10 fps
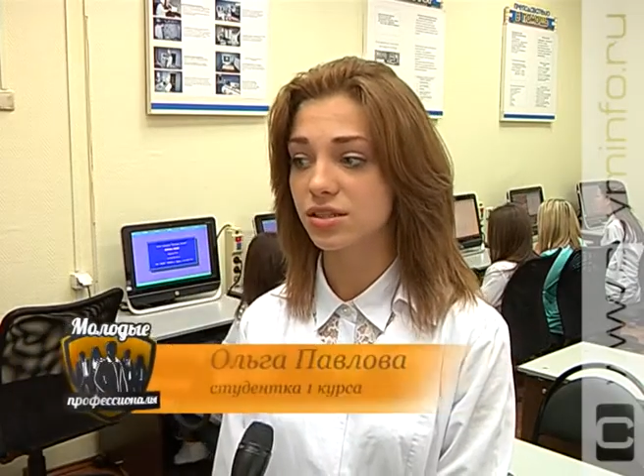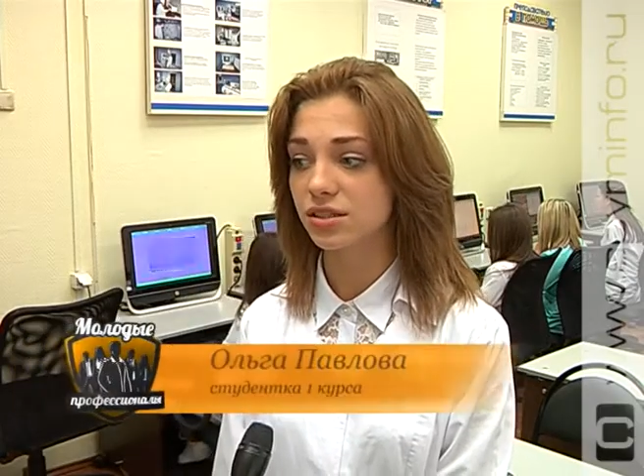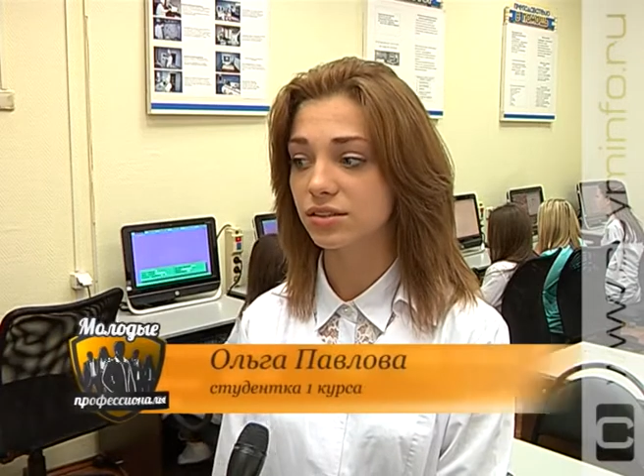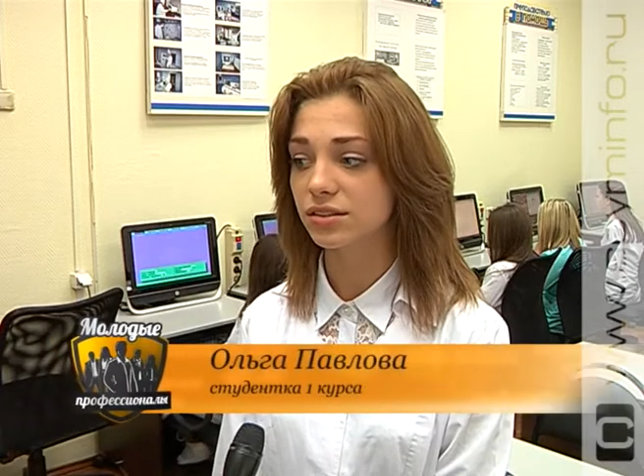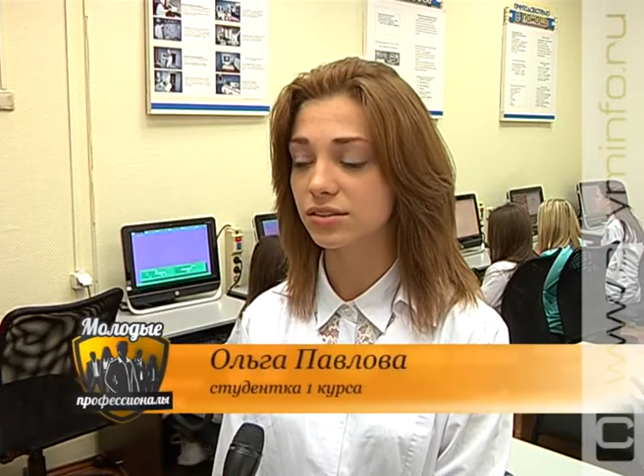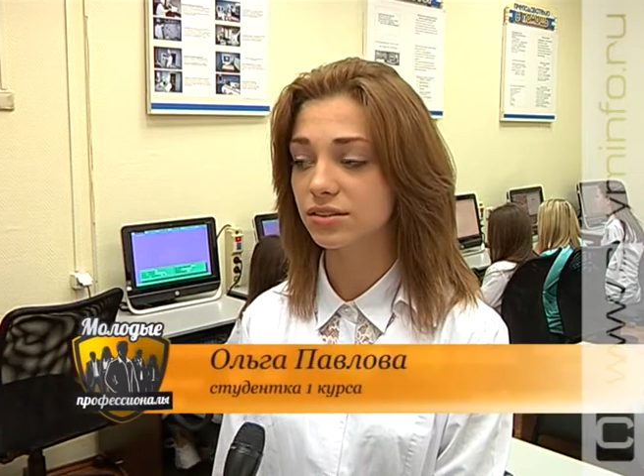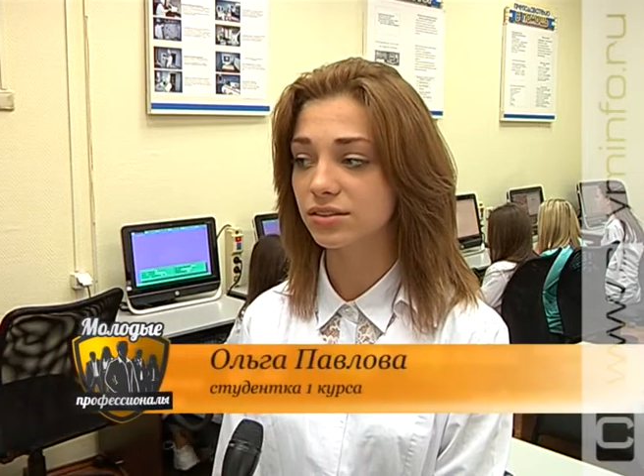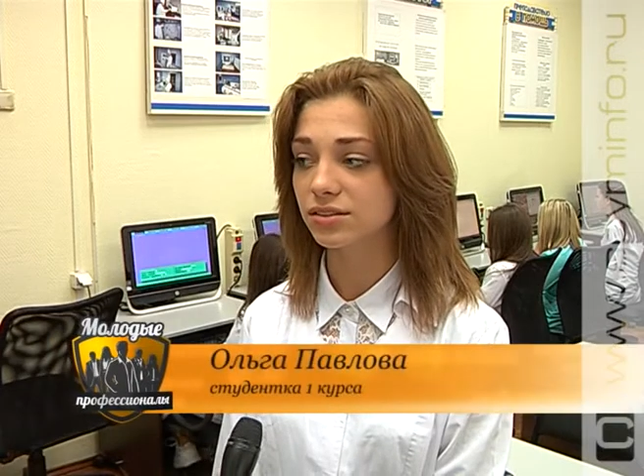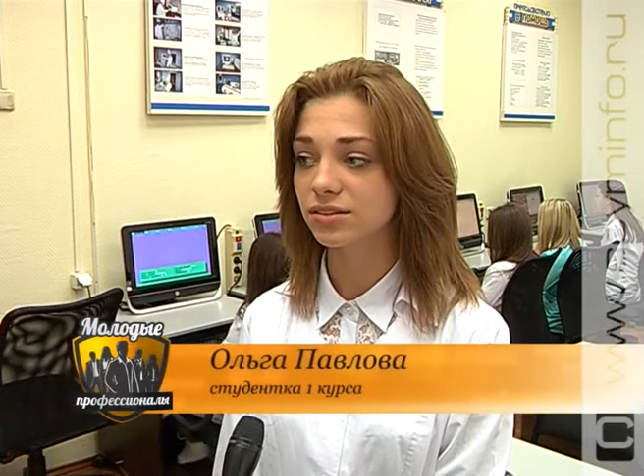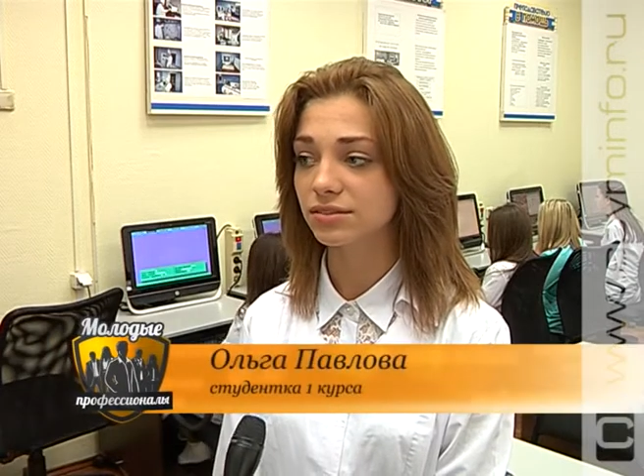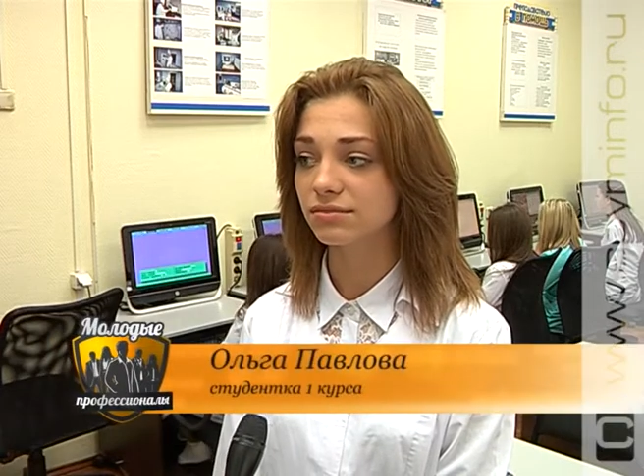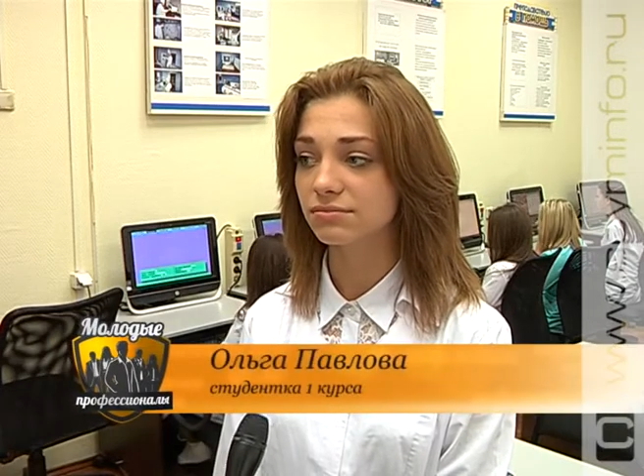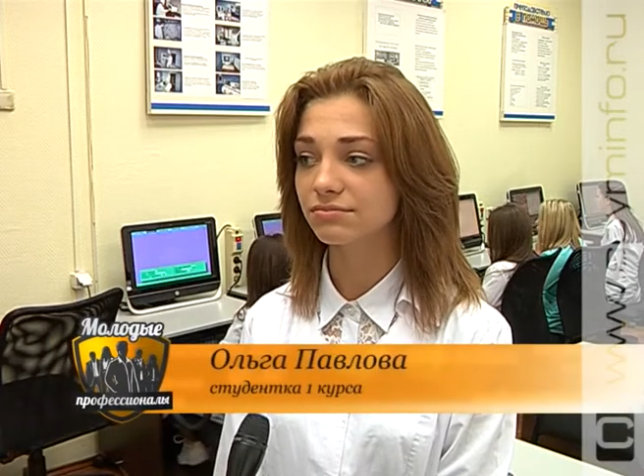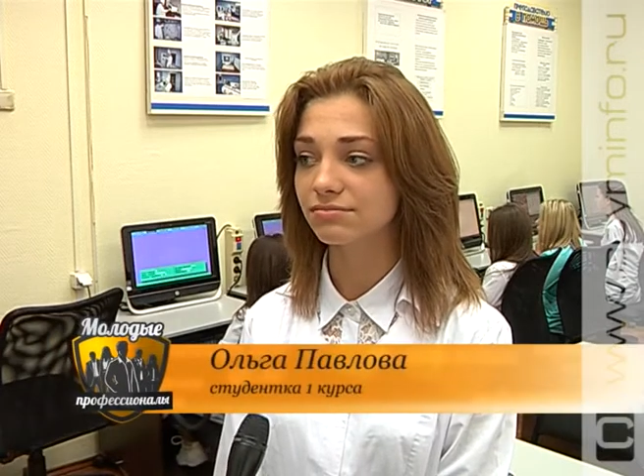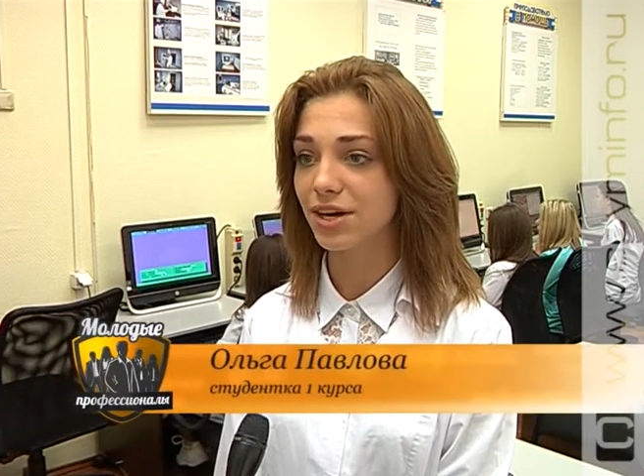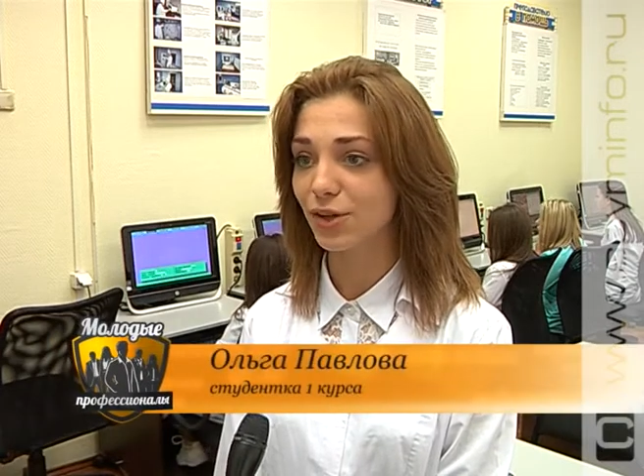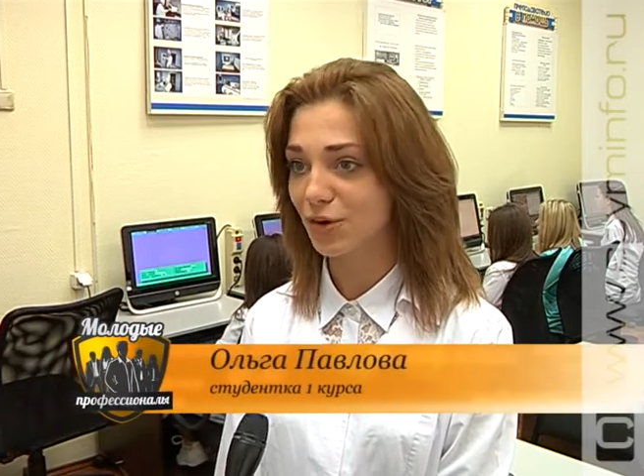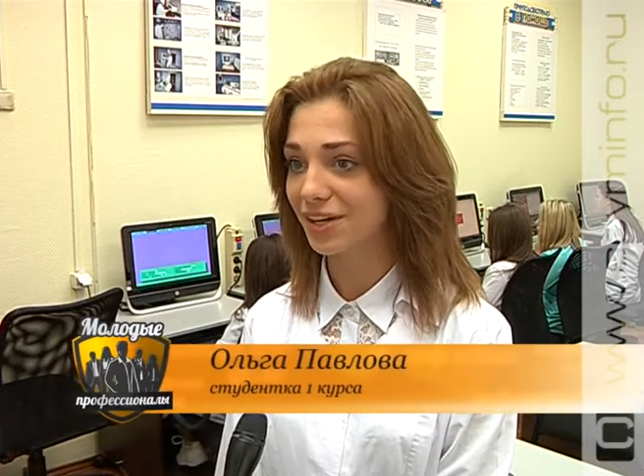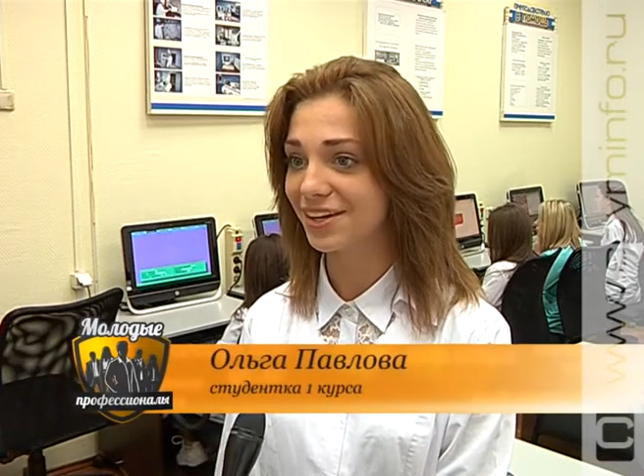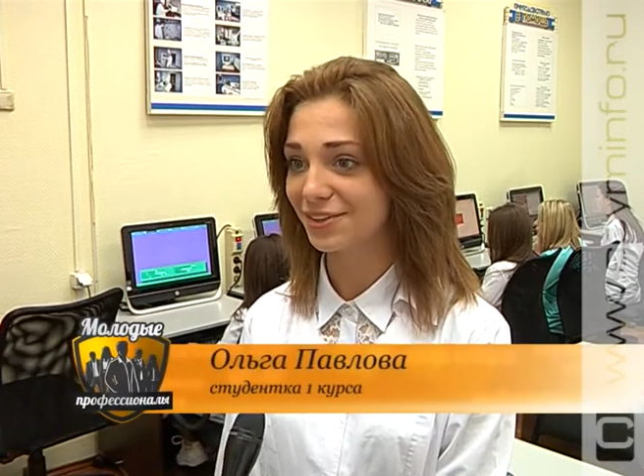э,
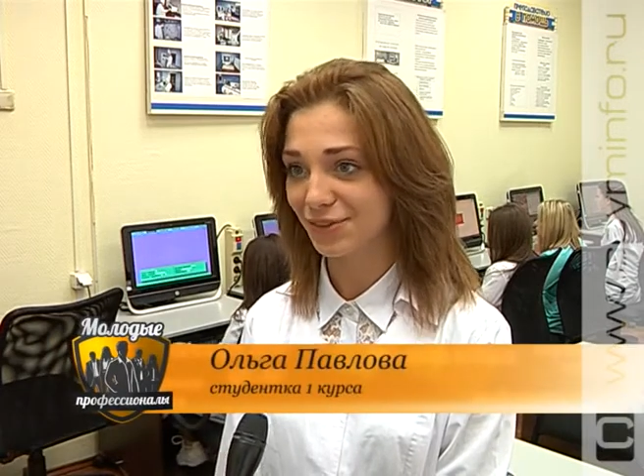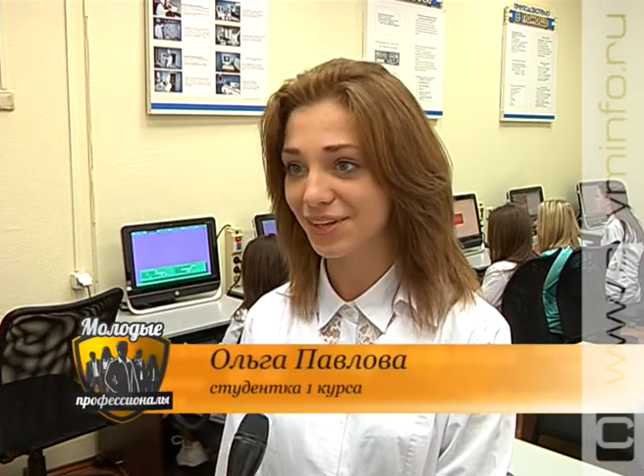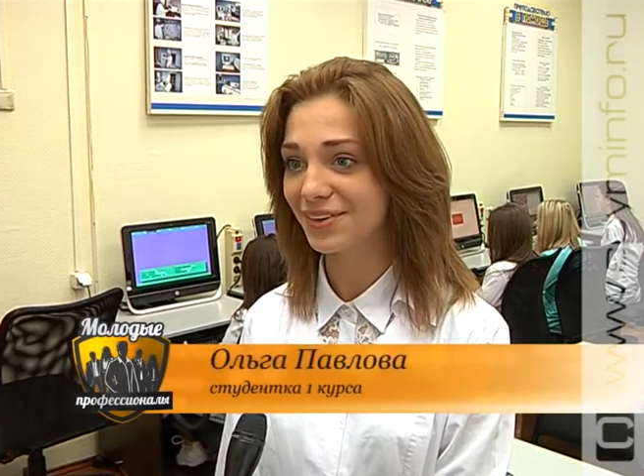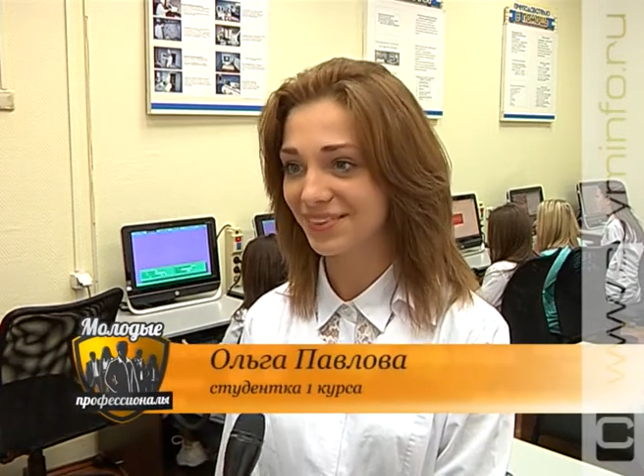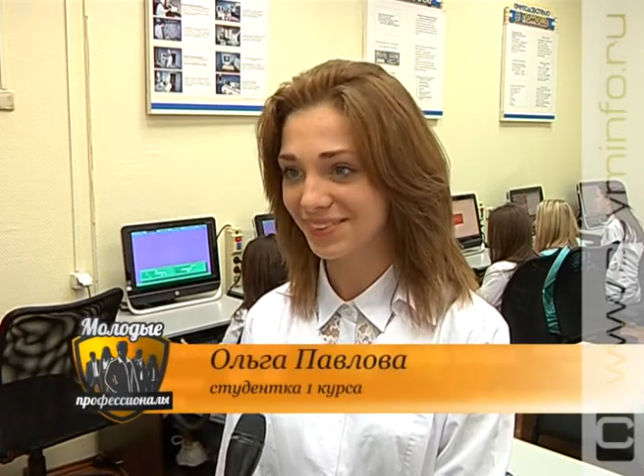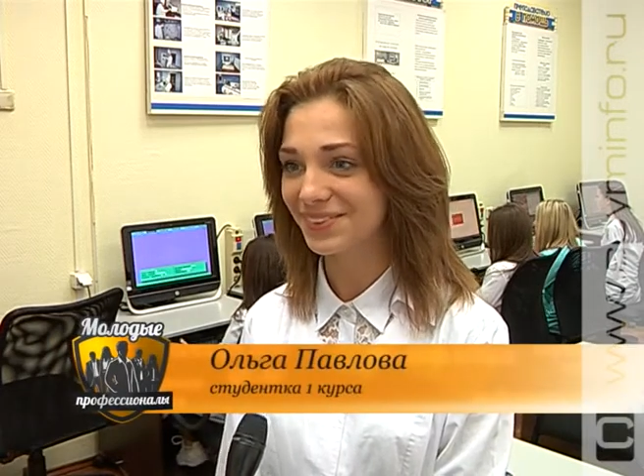биология трудно,